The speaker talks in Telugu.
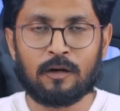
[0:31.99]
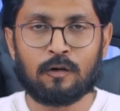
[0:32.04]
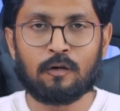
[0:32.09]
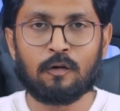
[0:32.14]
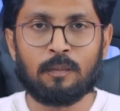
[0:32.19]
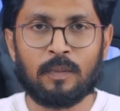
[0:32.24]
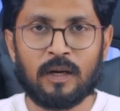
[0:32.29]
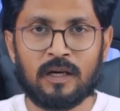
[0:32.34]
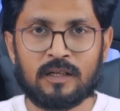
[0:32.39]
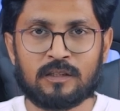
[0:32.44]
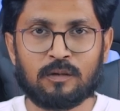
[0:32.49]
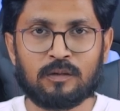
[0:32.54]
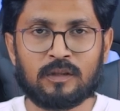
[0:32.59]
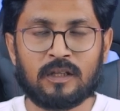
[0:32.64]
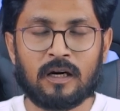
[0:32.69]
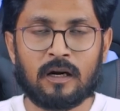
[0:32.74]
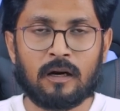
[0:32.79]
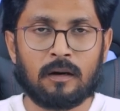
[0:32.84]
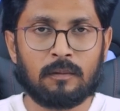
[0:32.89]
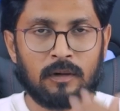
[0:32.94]
ఎక్కువ బేస్
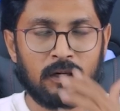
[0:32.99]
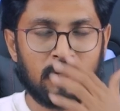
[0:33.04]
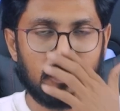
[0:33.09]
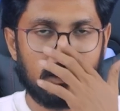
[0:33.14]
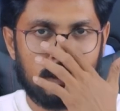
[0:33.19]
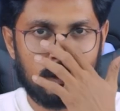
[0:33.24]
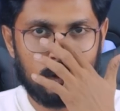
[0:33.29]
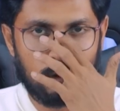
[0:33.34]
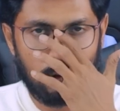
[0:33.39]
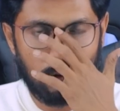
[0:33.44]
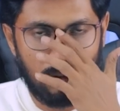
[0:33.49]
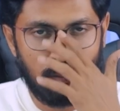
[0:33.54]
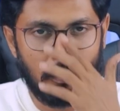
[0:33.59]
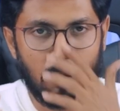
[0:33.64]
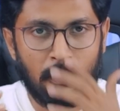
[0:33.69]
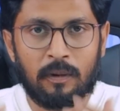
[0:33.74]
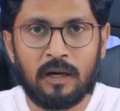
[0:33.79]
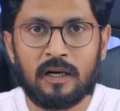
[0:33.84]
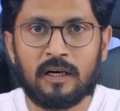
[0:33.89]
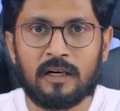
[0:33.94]
అవుతారు కాబట్టి సో ఈ
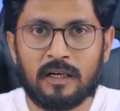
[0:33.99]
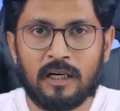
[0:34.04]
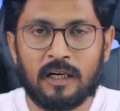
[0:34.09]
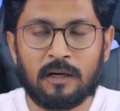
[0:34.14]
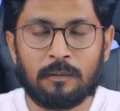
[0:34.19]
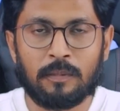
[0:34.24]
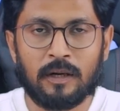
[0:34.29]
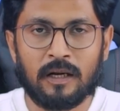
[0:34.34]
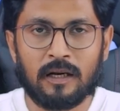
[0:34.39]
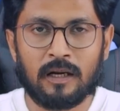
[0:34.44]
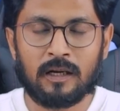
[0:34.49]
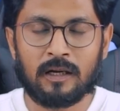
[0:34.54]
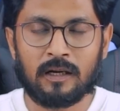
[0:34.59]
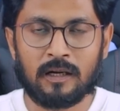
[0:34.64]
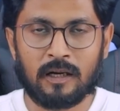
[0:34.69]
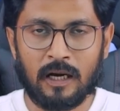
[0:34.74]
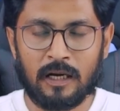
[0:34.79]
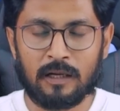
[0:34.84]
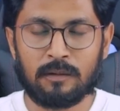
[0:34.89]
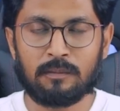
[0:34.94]
మొబైల్ ఎడిటింగ్ పైన
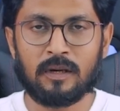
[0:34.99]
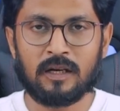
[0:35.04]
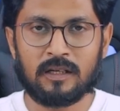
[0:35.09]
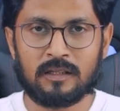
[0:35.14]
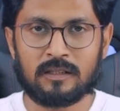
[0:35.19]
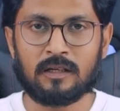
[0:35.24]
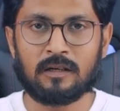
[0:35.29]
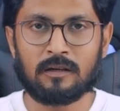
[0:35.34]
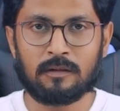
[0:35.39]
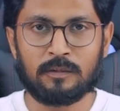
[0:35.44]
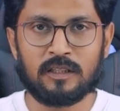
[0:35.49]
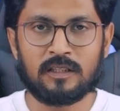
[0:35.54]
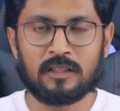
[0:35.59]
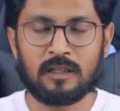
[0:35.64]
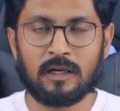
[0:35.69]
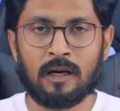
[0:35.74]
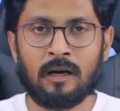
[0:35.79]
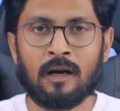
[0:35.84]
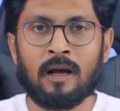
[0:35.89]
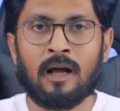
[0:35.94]
కైన్ మాస్టర్కి
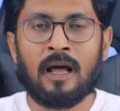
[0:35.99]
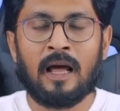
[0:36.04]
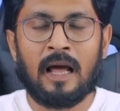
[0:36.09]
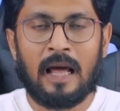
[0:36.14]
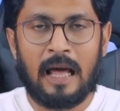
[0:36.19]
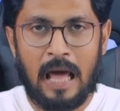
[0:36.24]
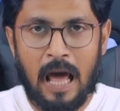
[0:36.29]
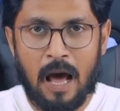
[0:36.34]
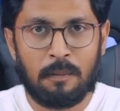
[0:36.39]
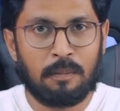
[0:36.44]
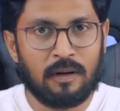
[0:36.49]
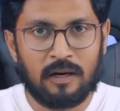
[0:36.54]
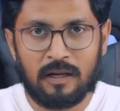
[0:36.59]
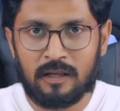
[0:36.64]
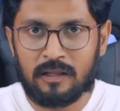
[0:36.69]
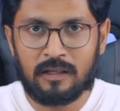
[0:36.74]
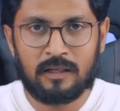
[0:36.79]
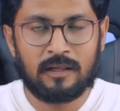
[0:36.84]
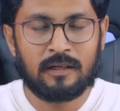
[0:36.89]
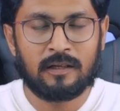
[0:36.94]
మించిన యాప్
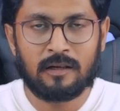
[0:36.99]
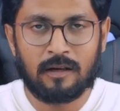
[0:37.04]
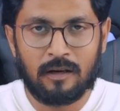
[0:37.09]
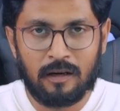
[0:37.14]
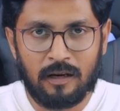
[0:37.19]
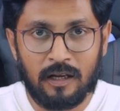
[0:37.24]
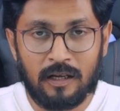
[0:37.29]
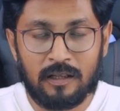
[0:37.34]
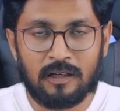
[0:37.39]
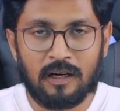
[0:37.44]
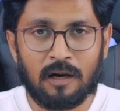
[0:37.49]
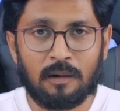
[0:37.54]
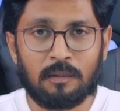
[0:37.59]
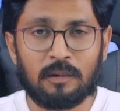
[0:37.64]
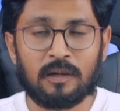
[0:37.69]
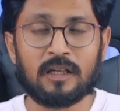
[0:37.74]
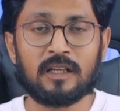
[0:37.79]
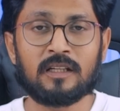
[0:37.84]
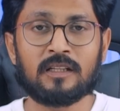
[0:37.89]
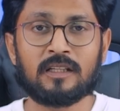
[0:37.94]
అనేది లేదు
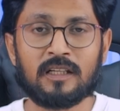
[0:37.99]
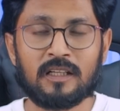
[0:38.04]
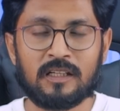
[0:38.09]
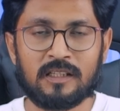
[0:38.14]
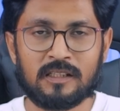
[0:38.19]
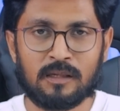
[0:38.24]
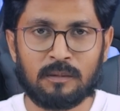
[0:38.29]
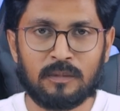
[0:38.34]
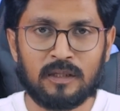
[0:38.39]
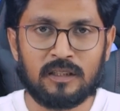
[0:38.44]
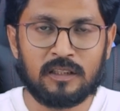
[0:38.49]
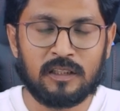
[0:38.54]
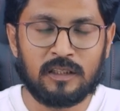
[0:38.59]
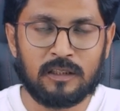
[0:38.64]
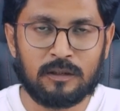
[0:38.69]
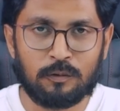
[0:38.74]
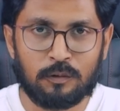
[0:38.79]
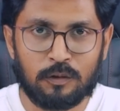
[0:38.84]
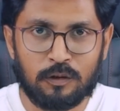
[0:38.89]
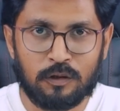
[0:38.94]
కాబట్టి దీనికి సంబంధించి
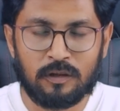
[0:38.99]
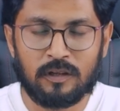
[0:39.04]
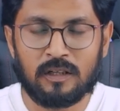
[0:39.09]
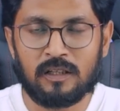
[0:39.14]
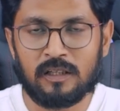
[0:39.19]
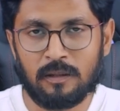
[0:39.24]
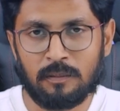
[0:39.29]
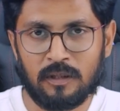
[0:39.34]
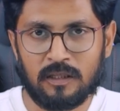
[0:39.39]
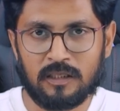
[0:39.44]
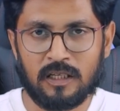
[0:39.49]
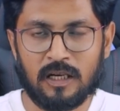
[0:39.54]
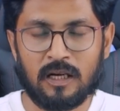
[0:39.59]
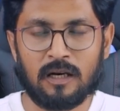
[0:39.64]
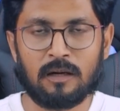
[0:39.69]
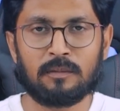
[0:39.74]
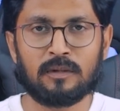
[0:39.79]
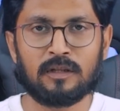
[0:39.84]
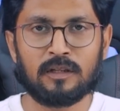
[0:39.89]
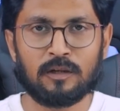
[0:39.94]
ట్యూటోరియల్ చేయమని
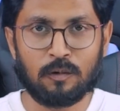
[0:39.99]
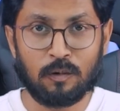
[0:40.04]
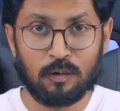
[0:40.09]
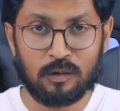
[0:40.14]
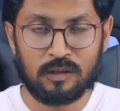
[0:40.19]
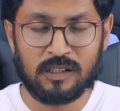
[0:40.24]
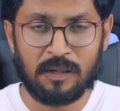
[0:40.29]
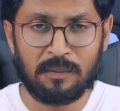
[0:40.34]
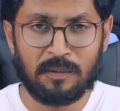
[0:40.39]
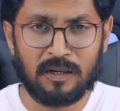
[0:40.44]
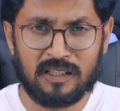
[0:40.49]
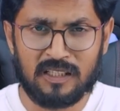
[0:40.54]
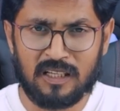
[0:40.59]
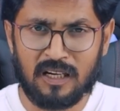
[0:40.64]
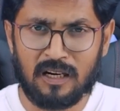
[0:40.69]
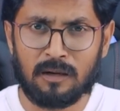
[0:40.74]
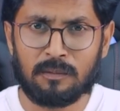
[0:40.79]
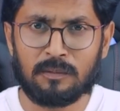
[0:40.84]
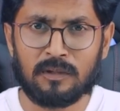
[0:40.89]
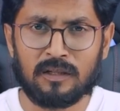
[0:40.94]
చాలామంది కోర్స్ చేయమని
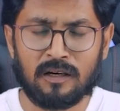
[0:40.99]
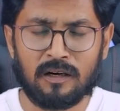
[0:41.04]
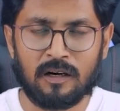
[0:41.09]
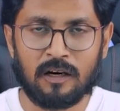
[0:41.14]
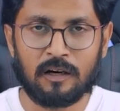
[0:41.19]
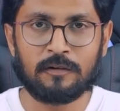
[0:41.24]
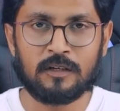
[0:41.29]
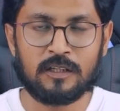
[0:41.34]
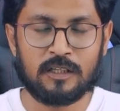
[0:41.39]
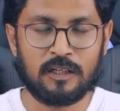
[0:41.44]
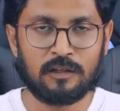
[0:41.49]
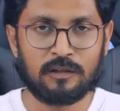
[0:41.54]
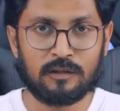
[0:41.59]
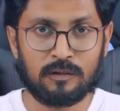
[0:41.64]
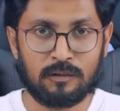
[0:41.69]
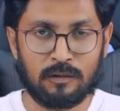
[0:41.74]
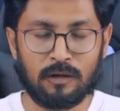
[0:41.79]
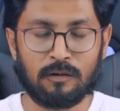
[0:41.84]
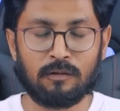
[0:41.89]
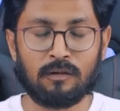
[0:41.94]
చాలామంది నేను రిక్వెస్ట్
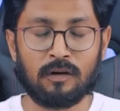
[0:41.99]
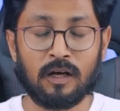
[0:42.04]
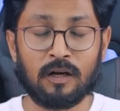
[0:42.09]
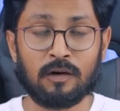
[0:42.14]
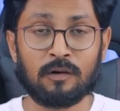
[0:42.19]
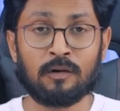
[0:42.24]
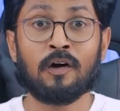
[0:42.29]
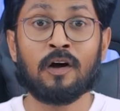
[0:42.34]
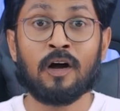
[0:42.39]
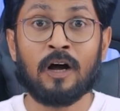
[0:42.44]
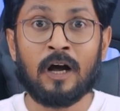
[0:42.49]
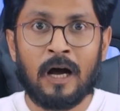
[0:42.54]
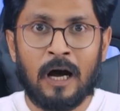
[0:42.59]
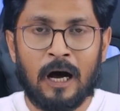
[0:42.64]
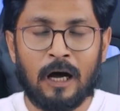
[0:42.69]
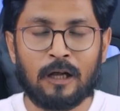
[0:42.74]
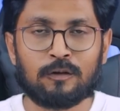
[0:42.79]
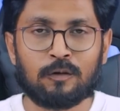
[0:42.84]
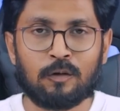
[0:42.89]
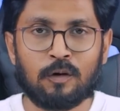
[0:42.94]
చేస్తూనే ఉన్నారు
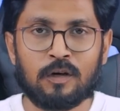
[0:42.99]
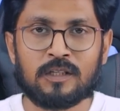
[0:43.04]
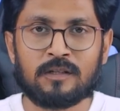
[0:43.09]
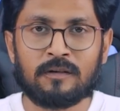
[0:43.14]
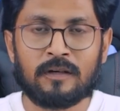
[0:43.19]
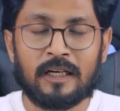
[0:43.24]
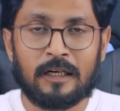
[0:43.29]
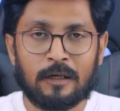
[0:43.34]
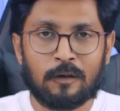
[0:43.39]
అందుకోసమే